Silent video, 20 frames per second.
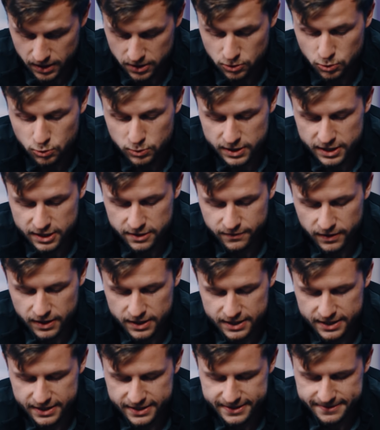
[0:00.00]
Ju und ich waren
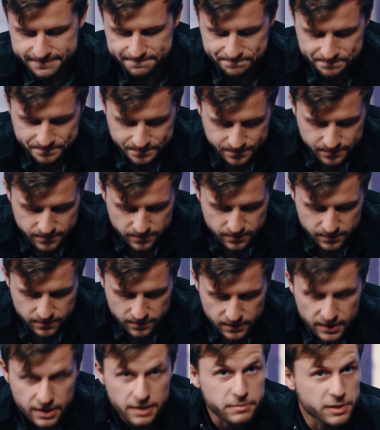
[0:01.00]
ja
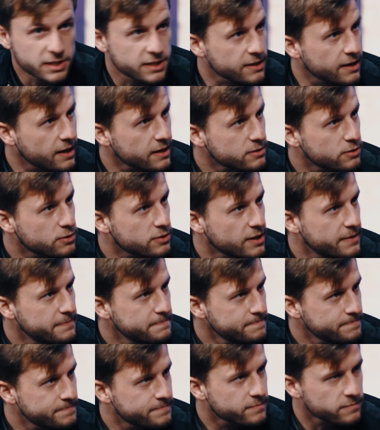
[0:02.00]
im Internat zusammen.
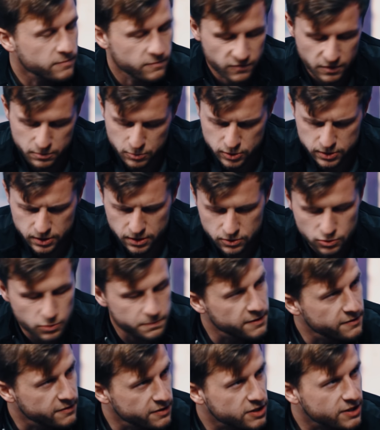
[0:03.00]
Wir haben uns da
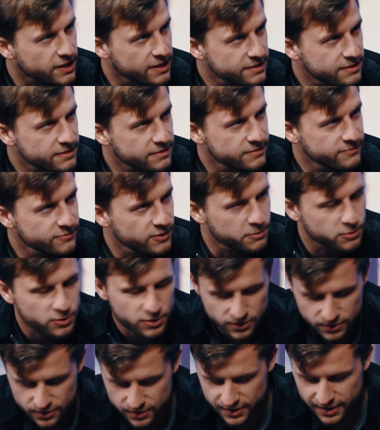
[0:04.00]
super verstanden, wir haben
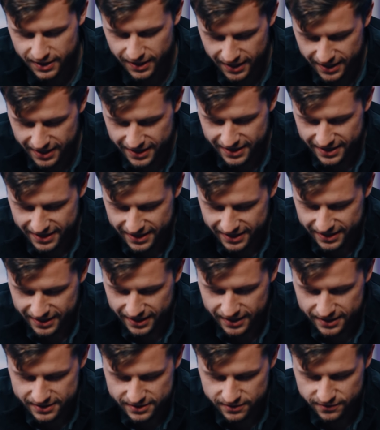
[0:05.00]
schon
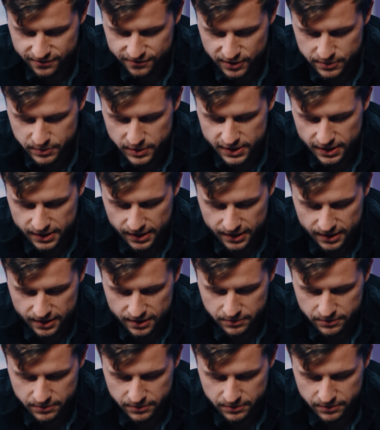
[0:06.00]
relativ viel miteinander